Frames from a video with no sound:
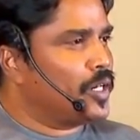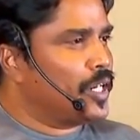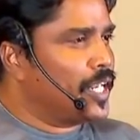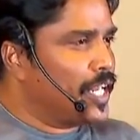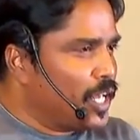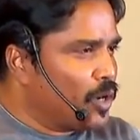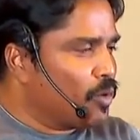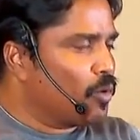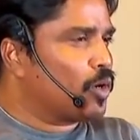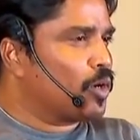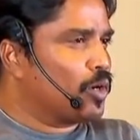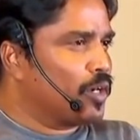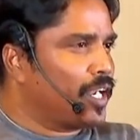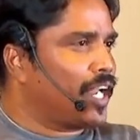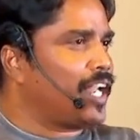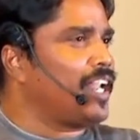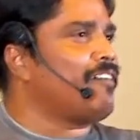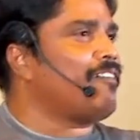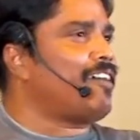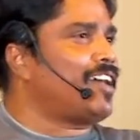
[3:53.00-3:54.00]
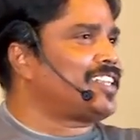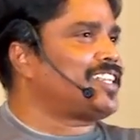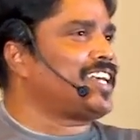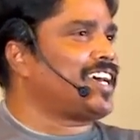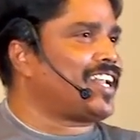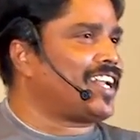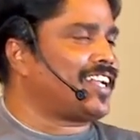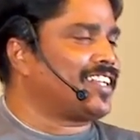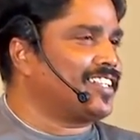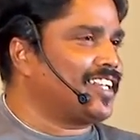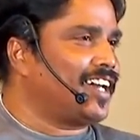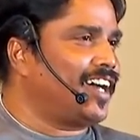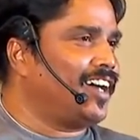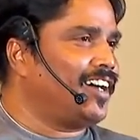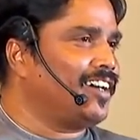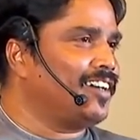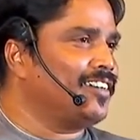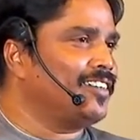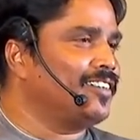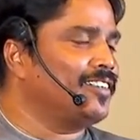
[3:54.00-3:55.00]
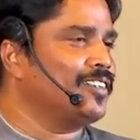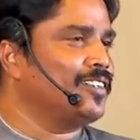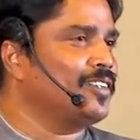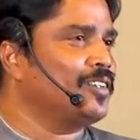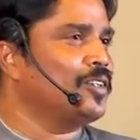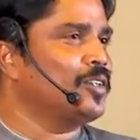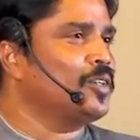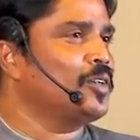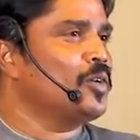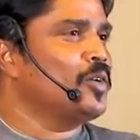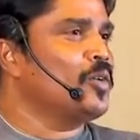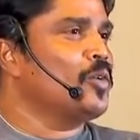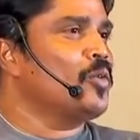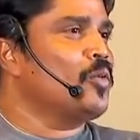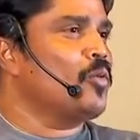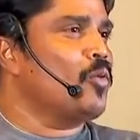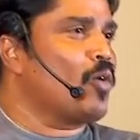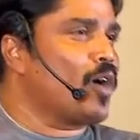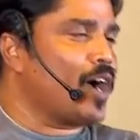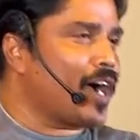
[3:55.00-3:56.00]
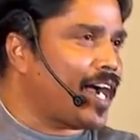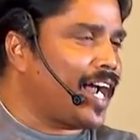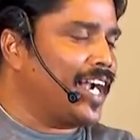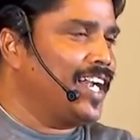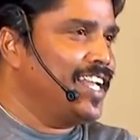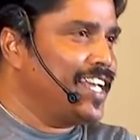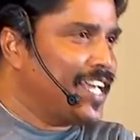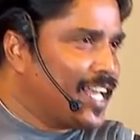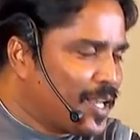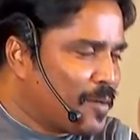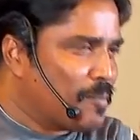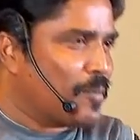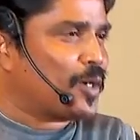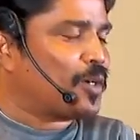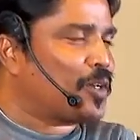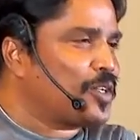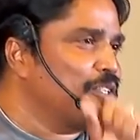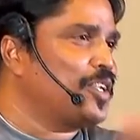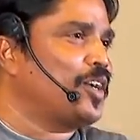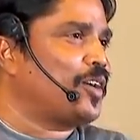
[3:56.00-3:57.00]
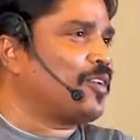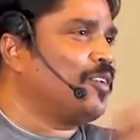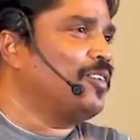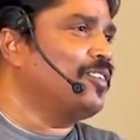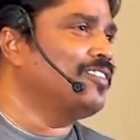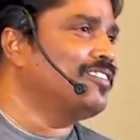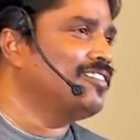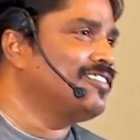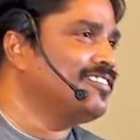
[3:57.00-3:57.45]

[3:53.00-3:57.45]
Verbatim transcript: நீங்கள் ஒரு நல்ல வாத்தியாராக இருந்தால் உங்கள் கண் எதை மட்டும் தேடும்